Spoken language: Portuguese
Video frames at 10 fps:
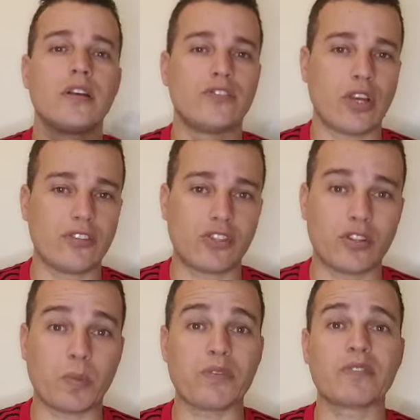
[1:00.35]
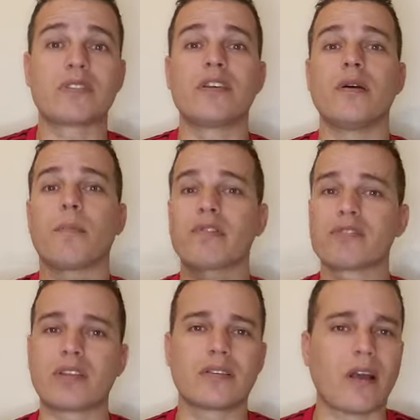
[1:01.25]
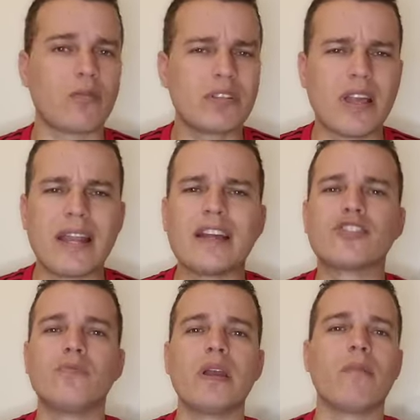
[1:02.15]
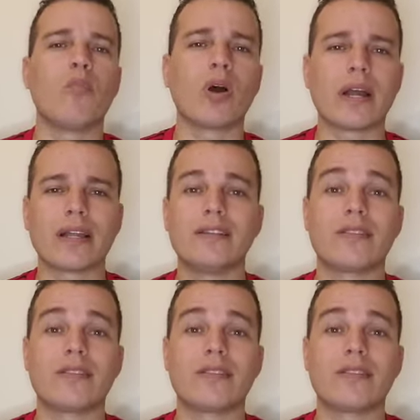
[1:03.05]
Já adianto para você, para você que está com internet meia boca, aquela